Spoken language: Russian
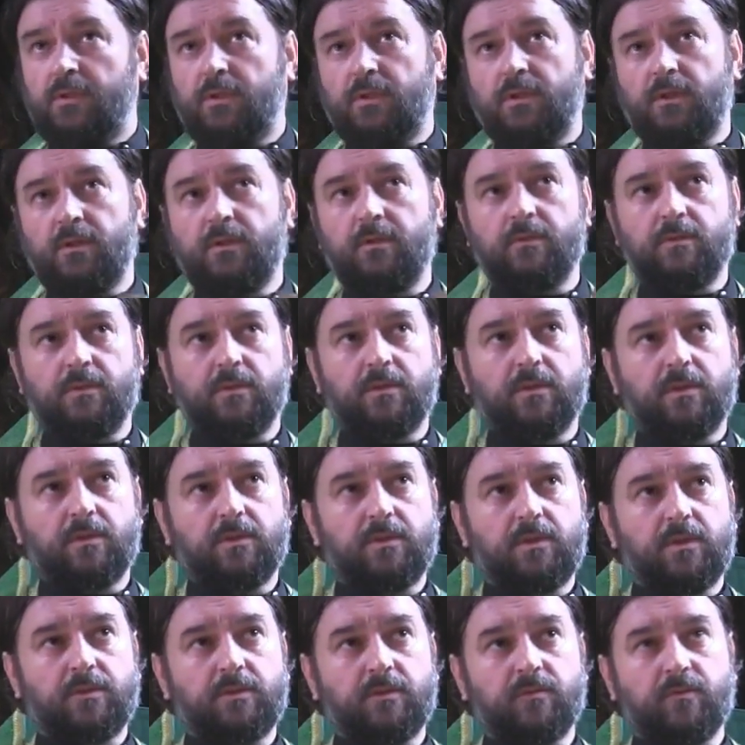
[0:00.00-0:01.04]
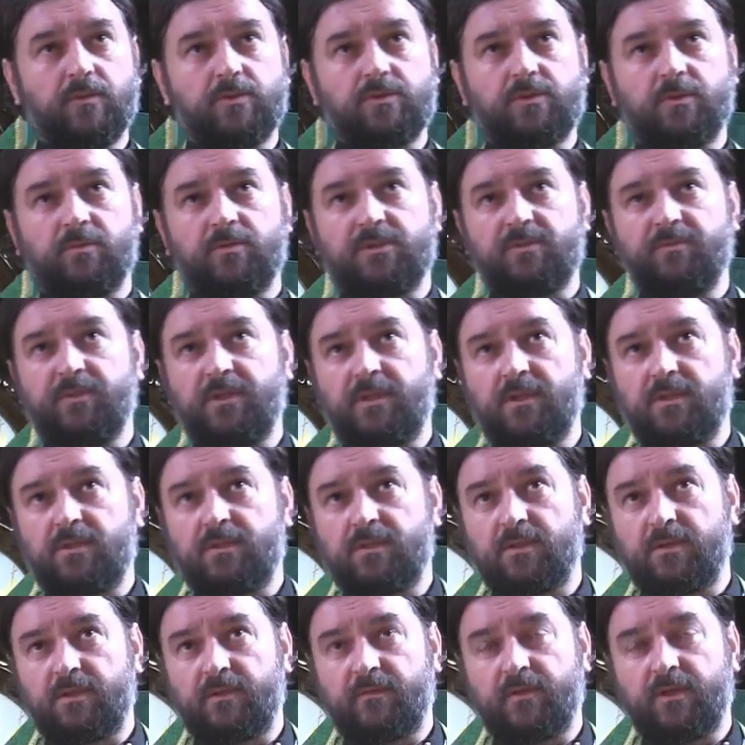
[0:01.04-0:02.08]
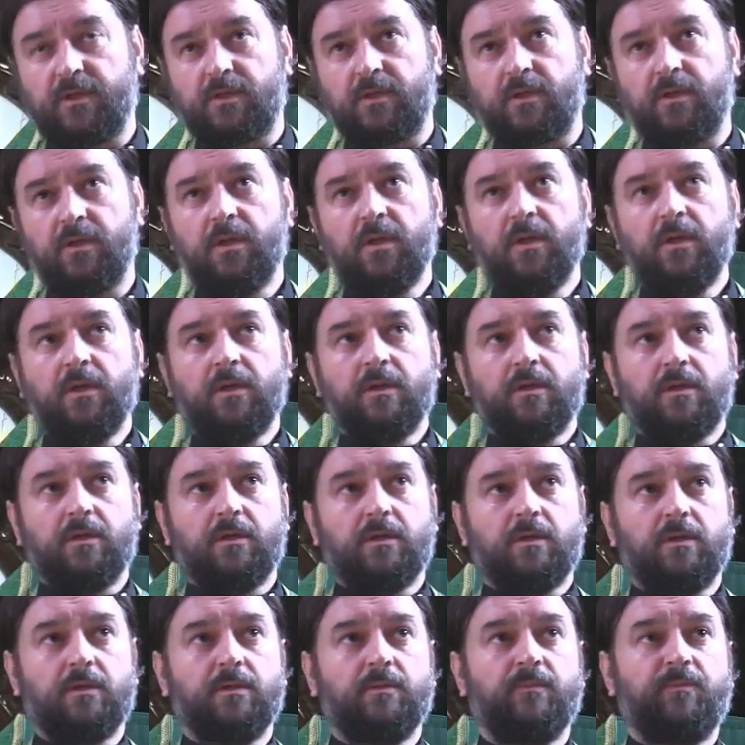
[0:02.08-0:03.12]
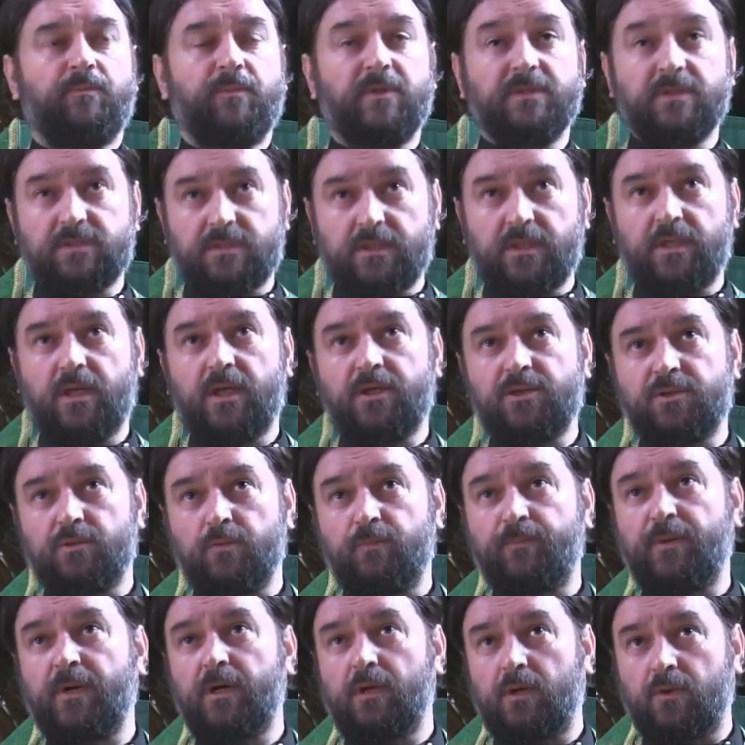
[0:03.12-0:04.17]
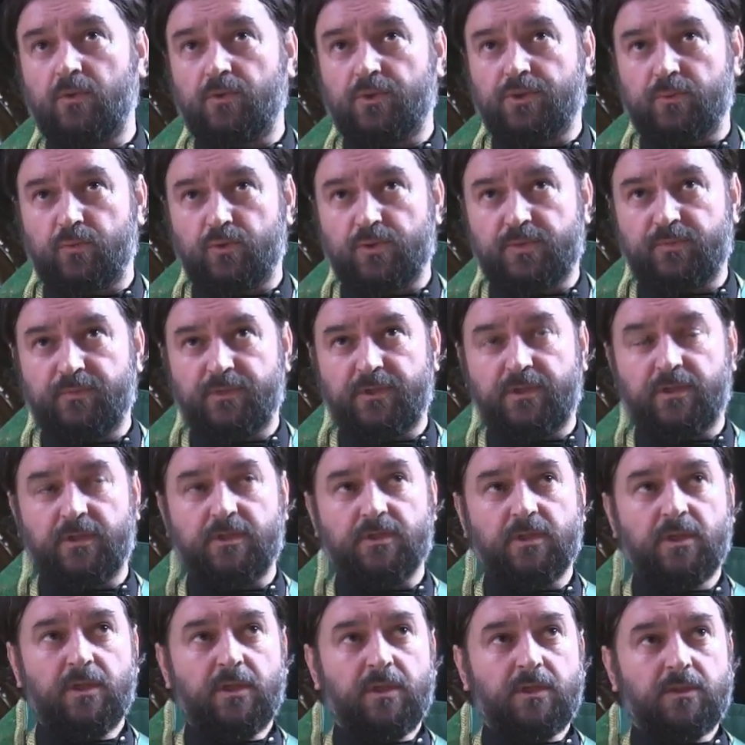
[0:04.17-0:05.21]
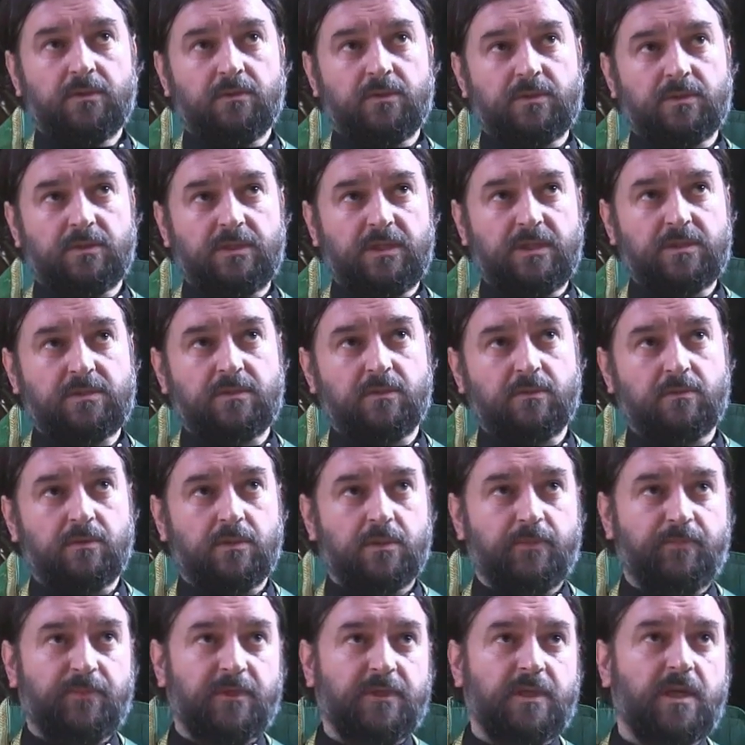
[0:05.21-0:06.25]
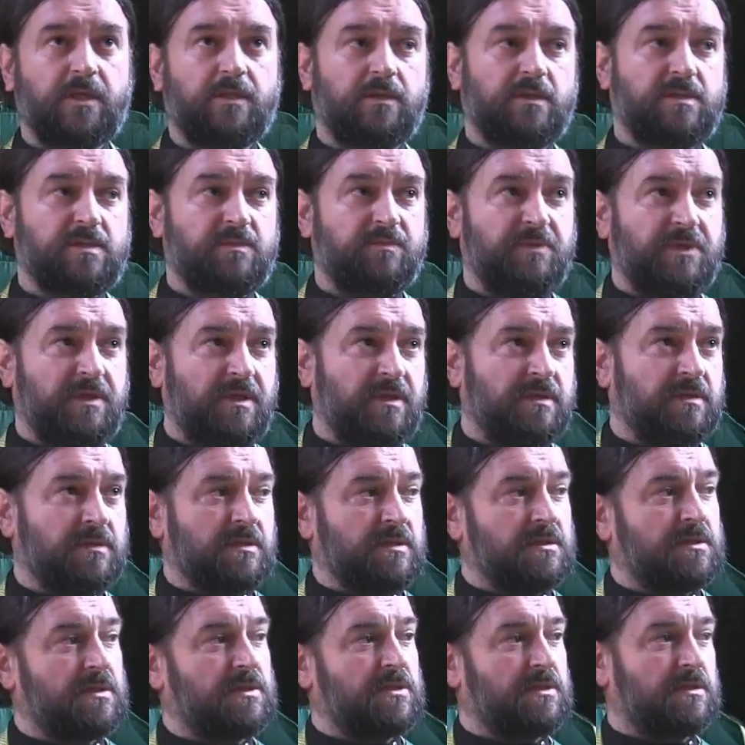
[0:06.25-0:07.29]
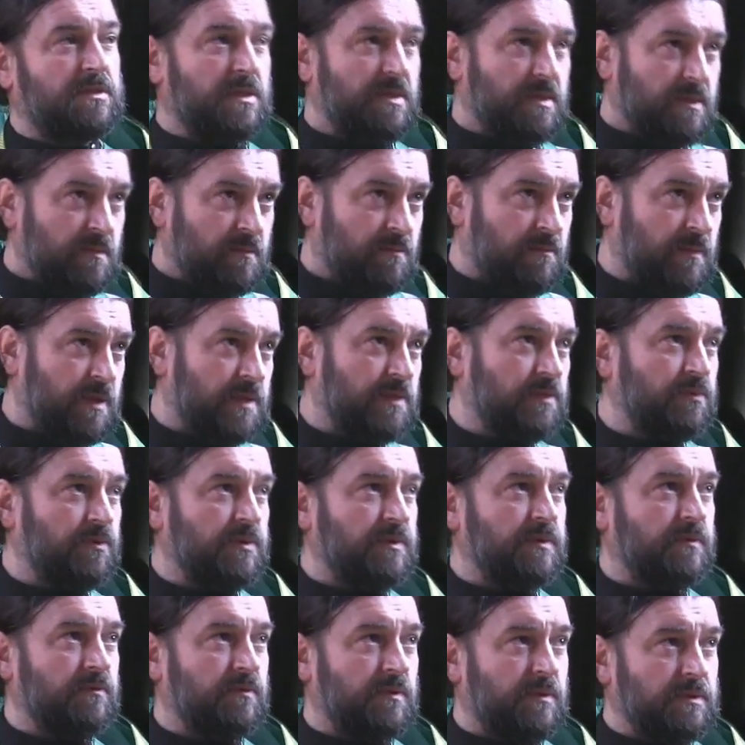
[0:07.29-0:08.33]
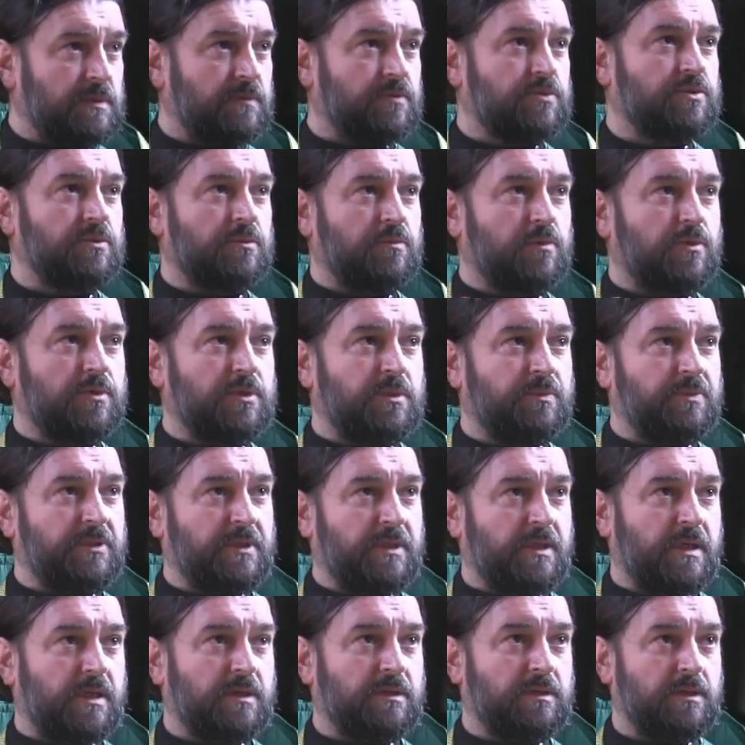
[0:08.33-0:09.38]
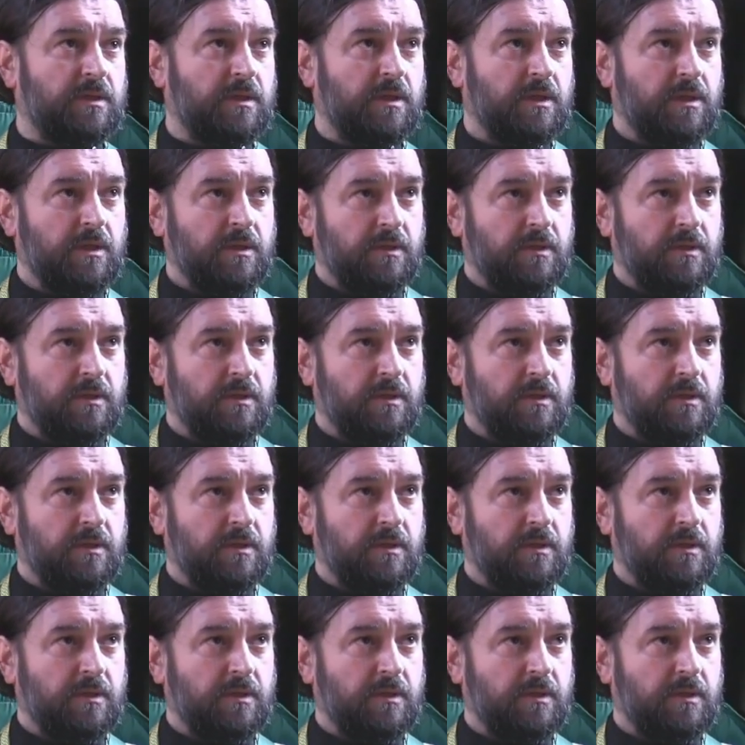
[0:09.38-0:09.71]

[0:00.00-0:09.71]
И э, для того, чтобы смирить человека, Э, по-настоящему, по-хорошему смирить. То есть ну, есть такое понятие «смирить», это значит макнуть его там что-нибудь неприятное.